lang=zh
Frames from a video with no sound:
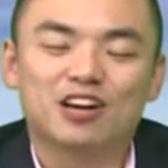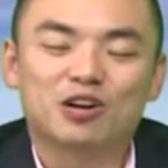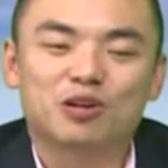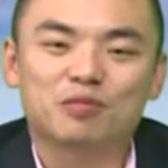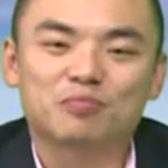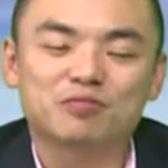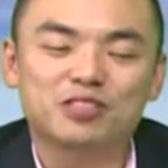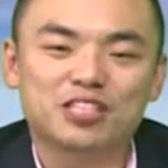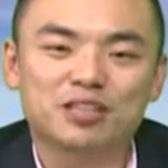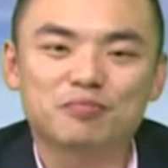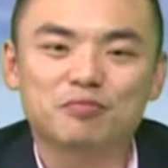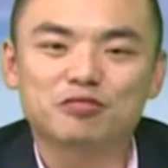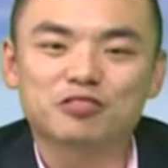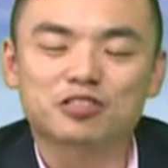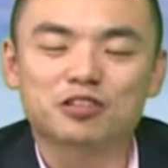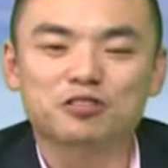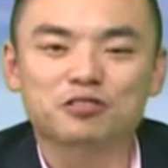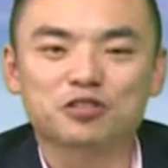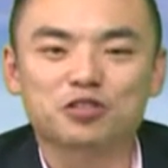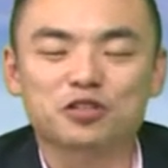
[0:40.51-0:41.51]
我们节目
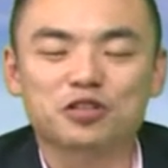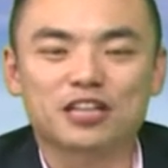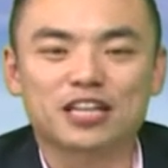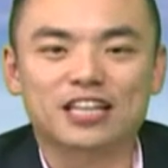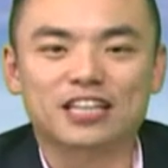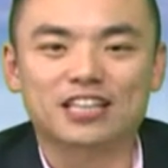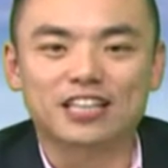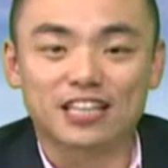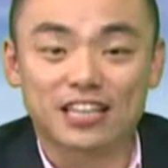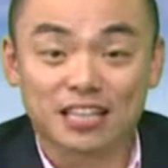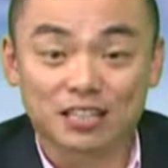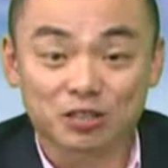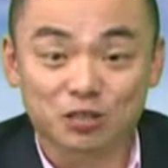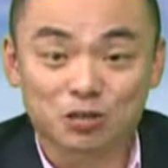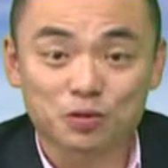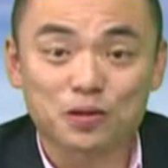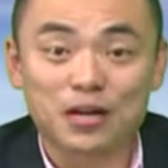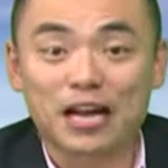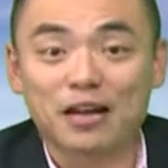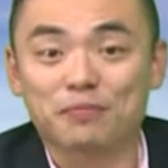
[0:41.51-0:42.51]
从去年的年
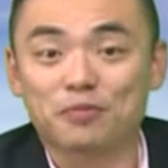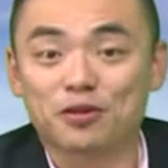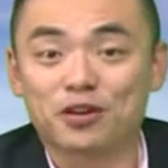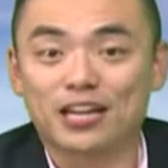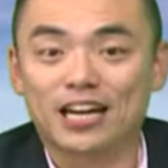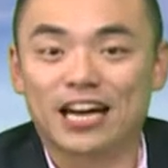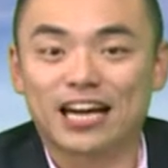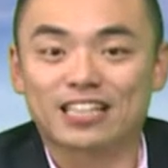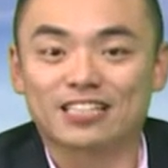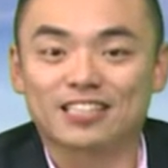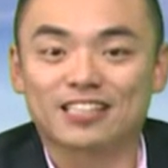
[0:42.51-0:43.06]
初开播以来，